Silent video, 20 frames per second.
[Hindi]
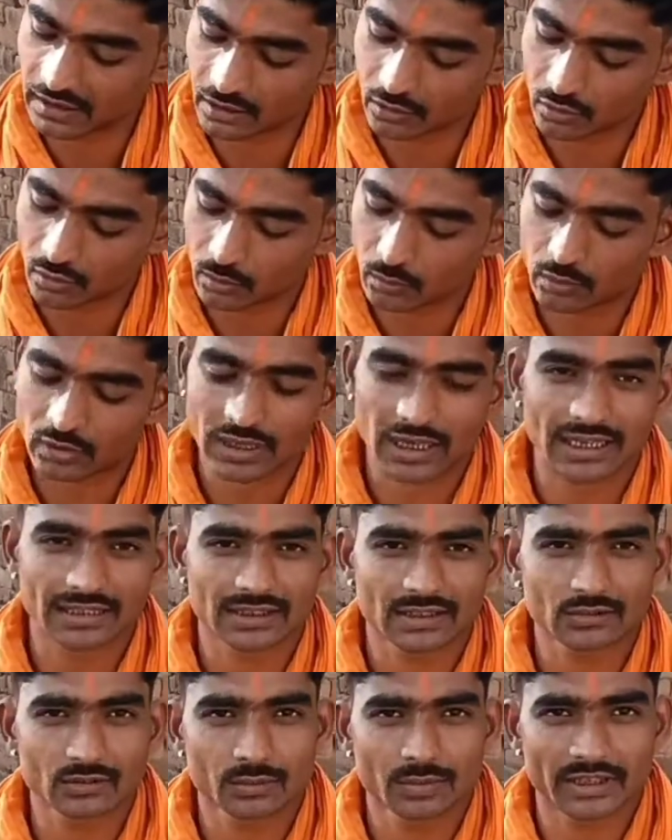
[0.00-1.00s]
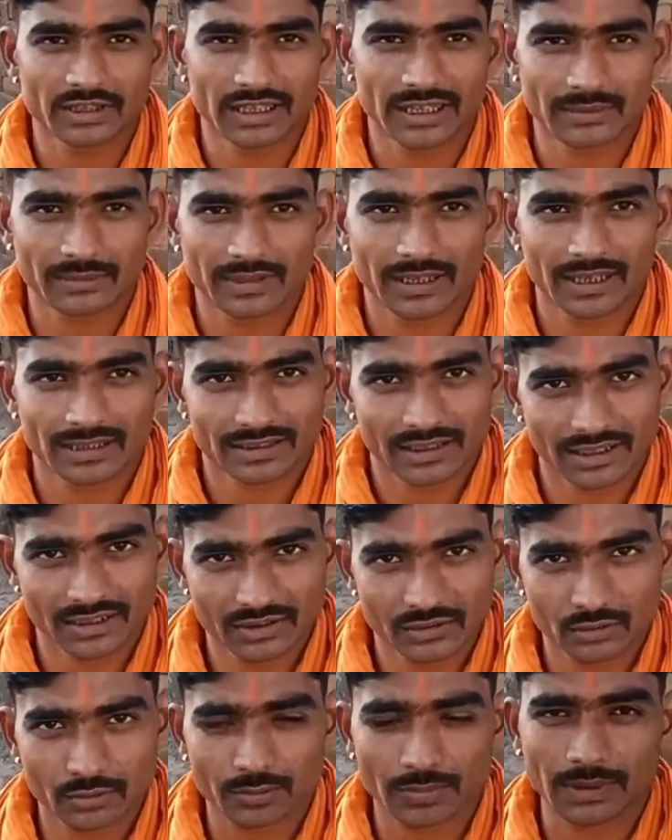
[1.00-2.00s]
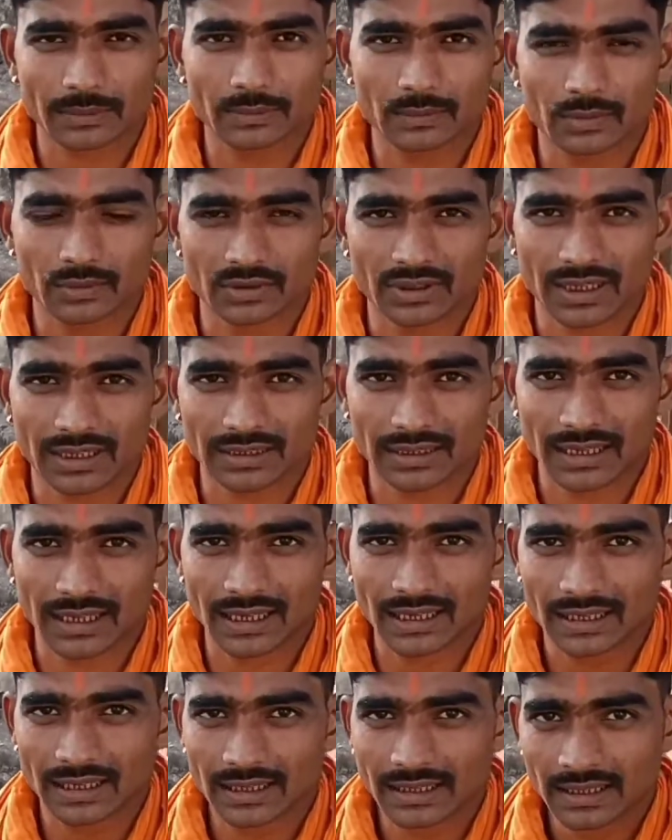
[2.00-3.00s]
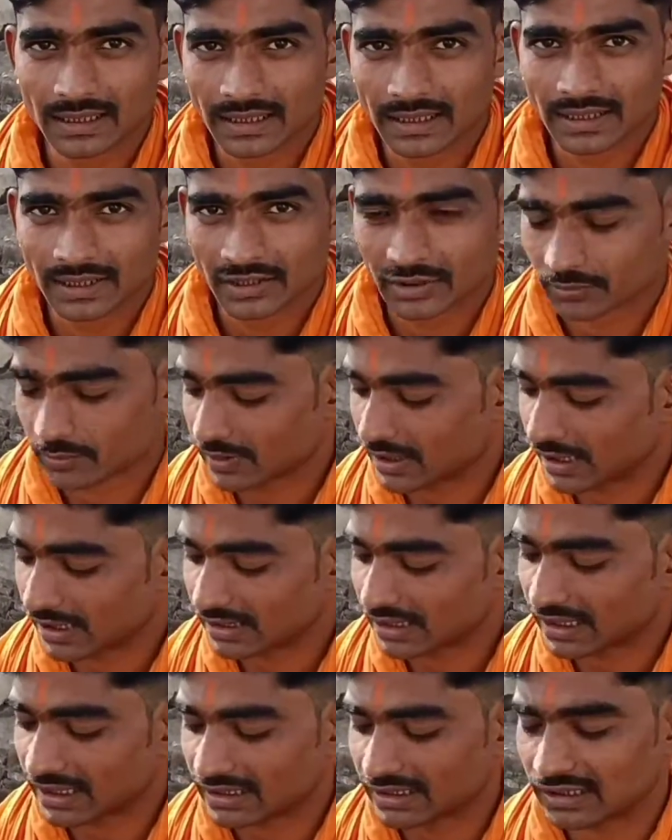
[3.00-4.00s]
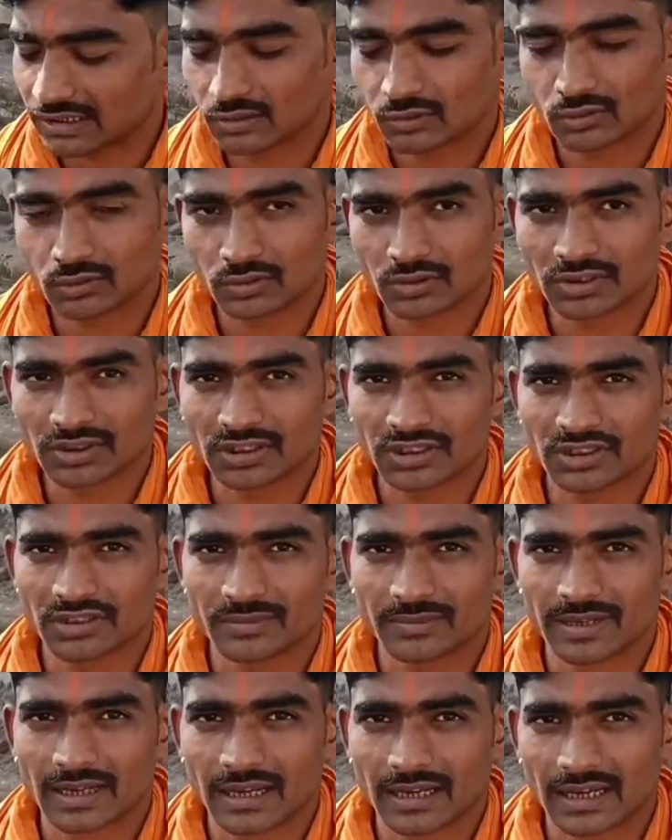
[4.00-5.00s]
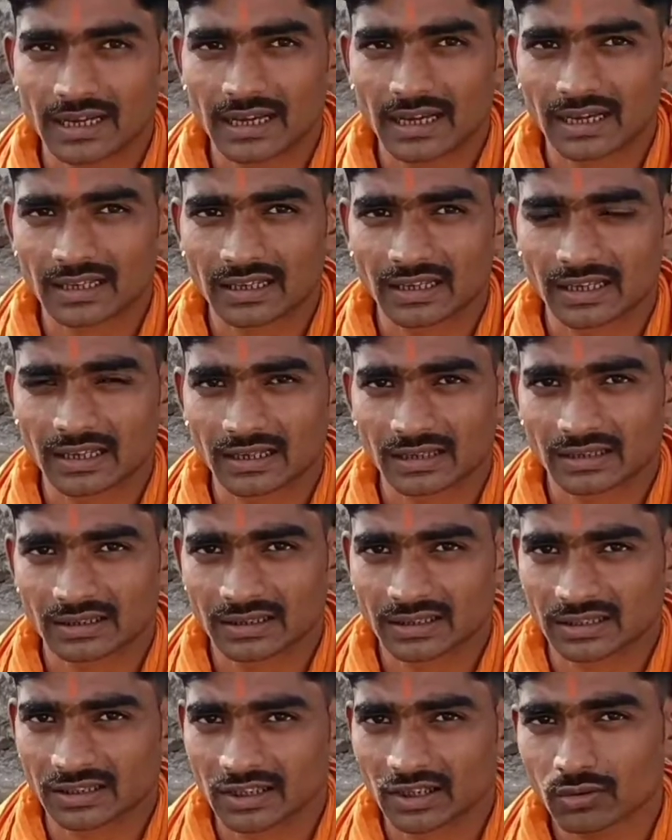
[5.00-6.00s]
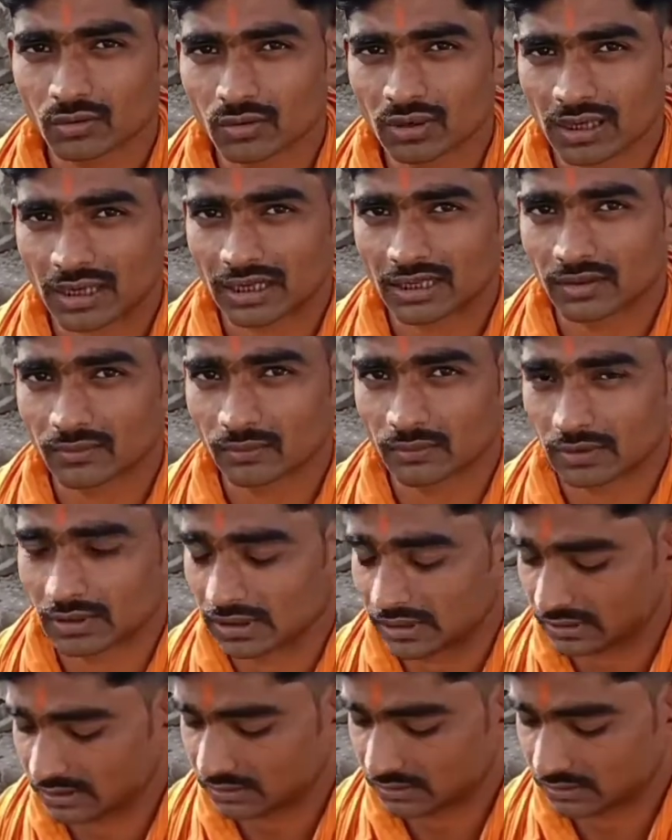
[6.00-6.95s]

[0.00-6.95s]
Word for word: और पोटास है जो बाज़ार में आसानी से उपलब्ध हो जाता है इसमें आधा आधा दोनों ही चीज़ें मिलाना आधा गंधक और आधा पोटास